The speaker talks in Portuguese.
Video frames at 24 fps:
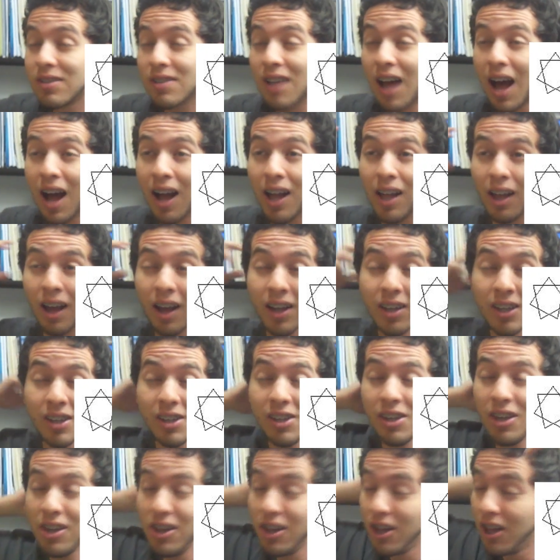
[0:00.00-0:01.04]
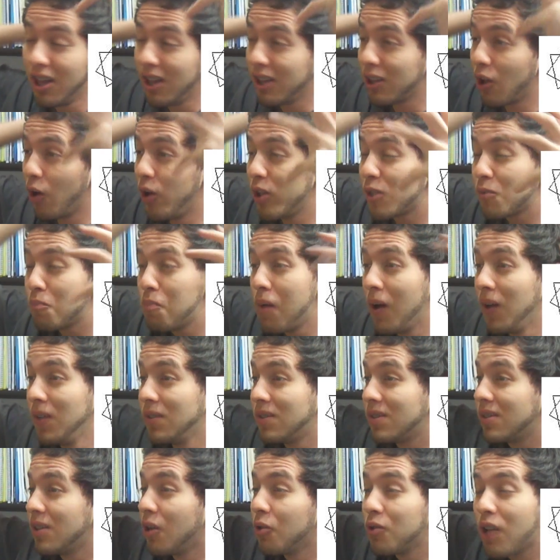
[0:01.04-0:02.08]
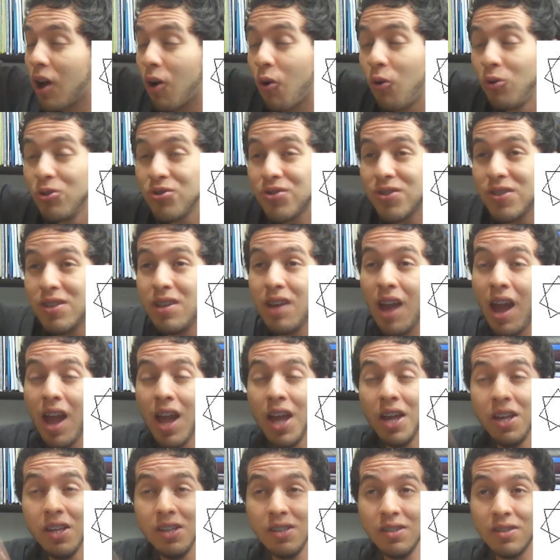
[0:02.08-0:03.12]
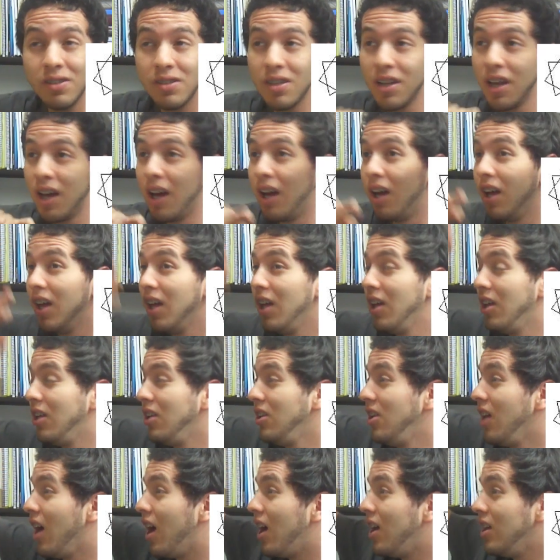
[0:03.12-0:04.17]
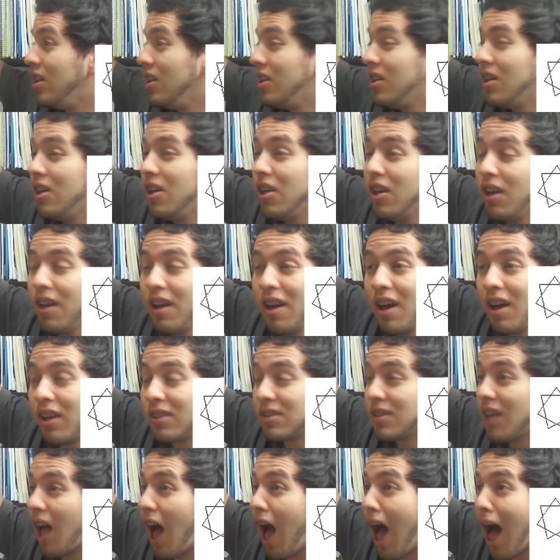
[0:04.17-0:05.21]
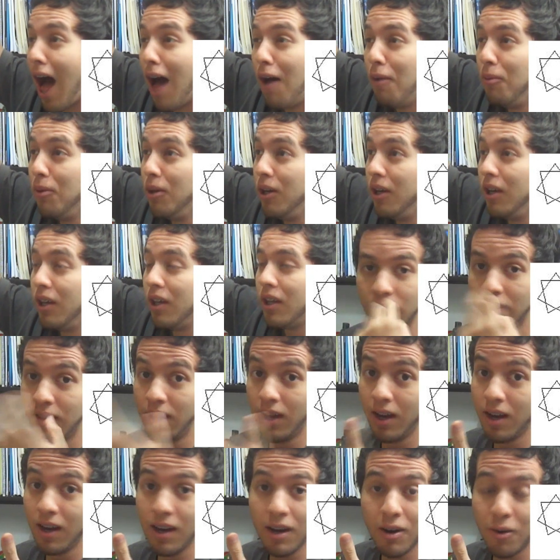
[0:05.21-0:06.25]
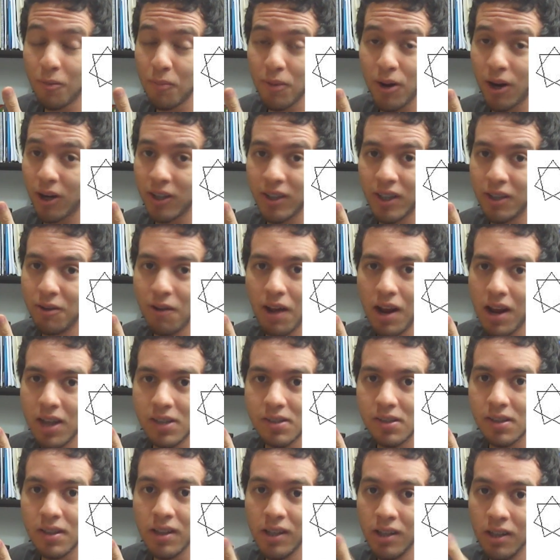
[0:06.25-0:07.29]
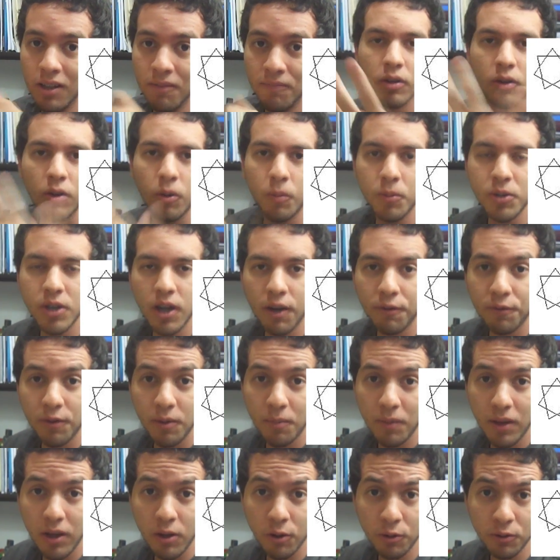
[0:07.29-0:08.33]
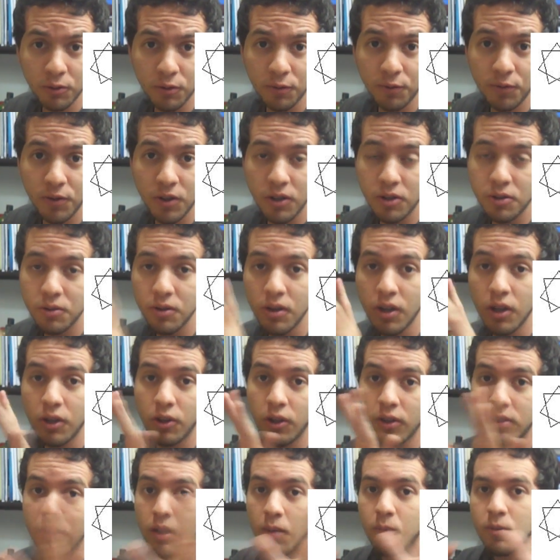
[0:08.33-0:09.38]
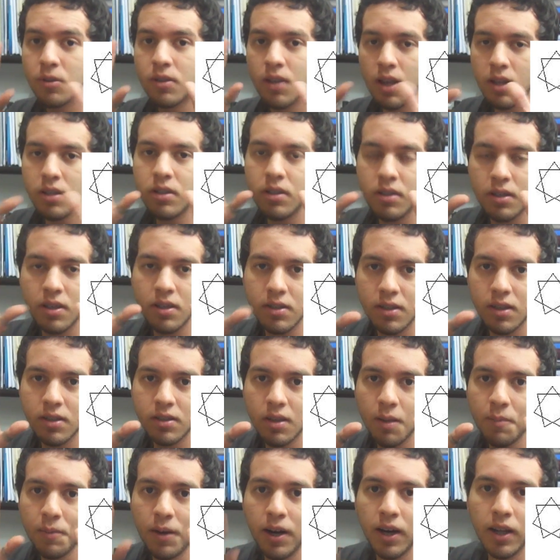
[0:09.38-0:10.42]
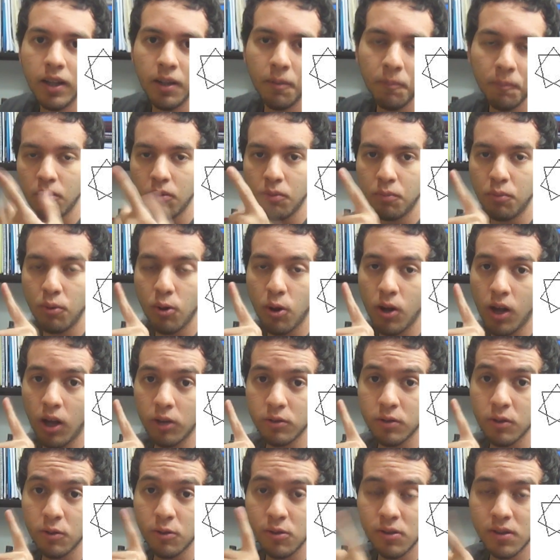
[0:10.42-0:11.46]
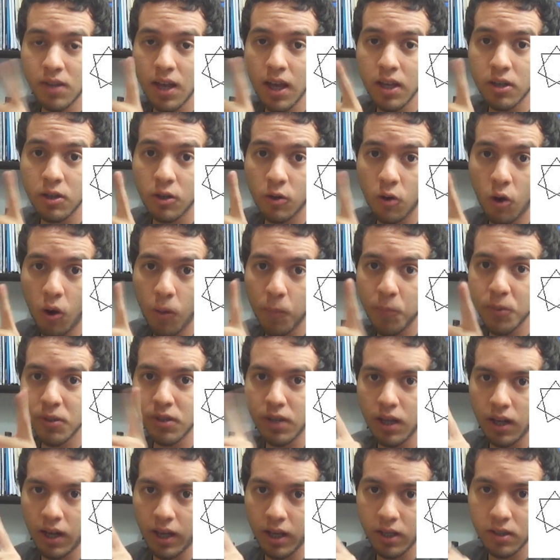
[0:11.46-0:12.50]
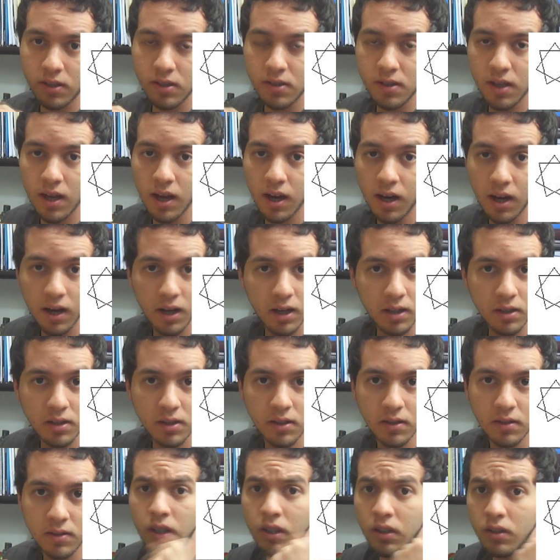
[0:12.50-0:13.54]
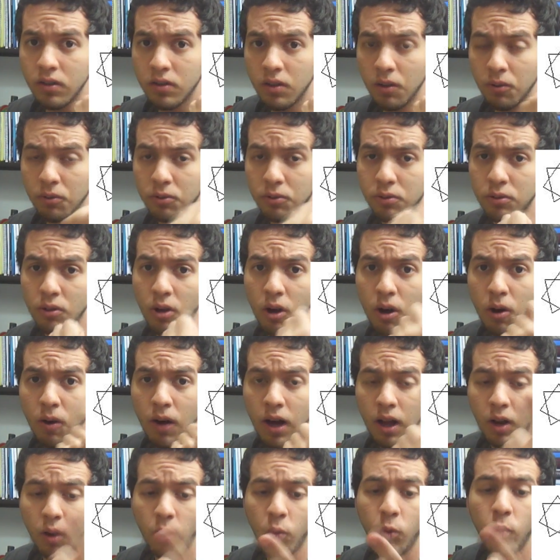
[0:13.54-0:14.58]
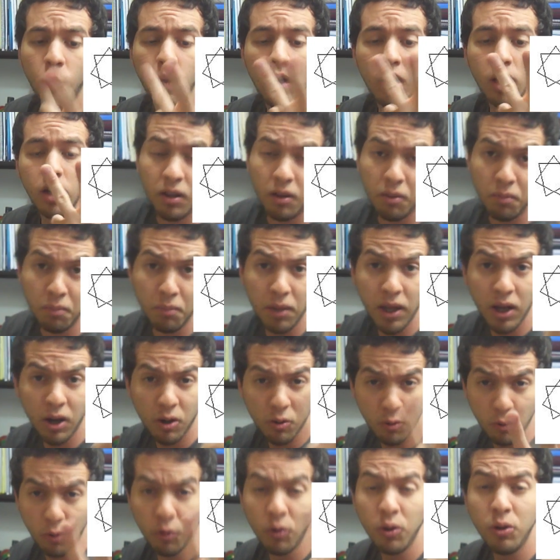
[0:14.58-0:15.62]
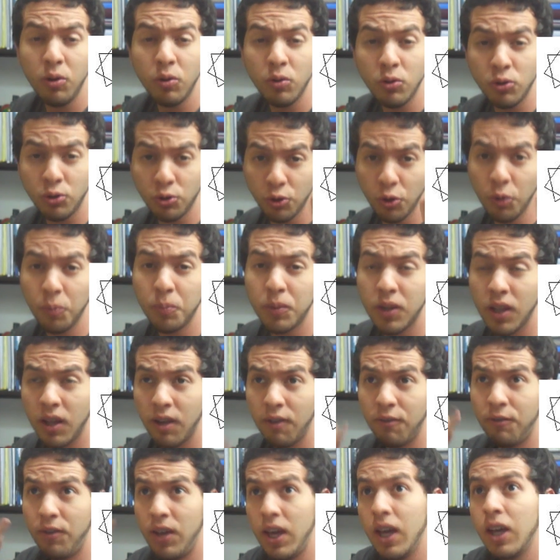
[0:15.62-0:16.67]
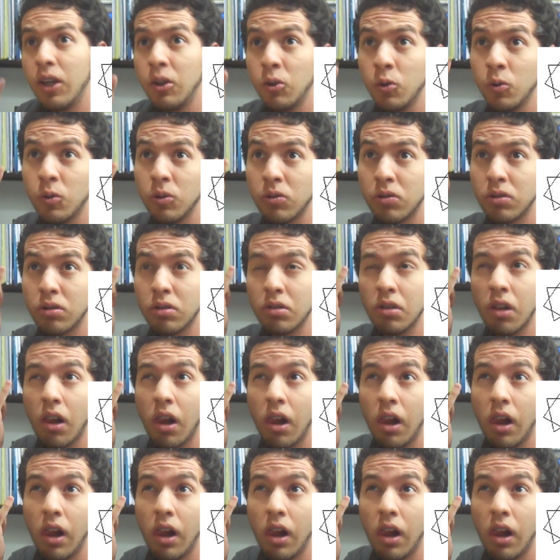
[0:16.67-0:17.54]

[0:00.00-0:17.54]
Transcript: saca? Que tem uma expansão da consciência. E aí, sabe? Não, brother do LSD. Como já afirmei em outro vídeo, nós temos sete dias da semana por causa dos sete corpos celestes errantes, que são o Sol, a Lua, Mercúrio, Júpiter, Vênus,